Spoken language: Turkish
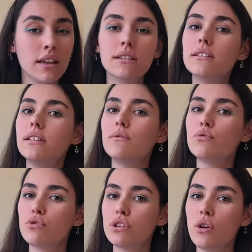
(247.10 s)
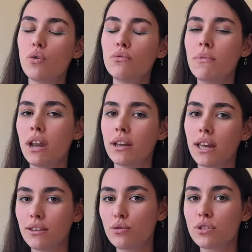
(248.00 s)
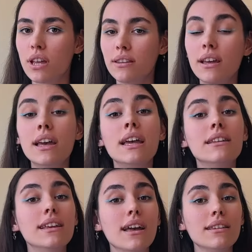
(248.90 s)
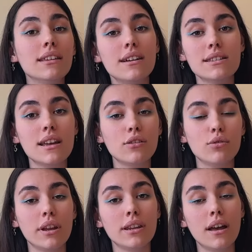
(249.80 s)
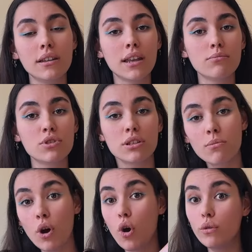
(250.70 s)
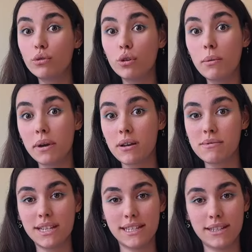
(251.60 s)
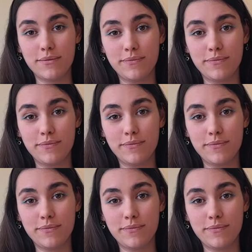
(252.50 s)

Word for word: Kritik vuruş ne onu merak ediyorsan da D&D'de hasar türlerini de anlatmıştım. O videoya bakabilirsin.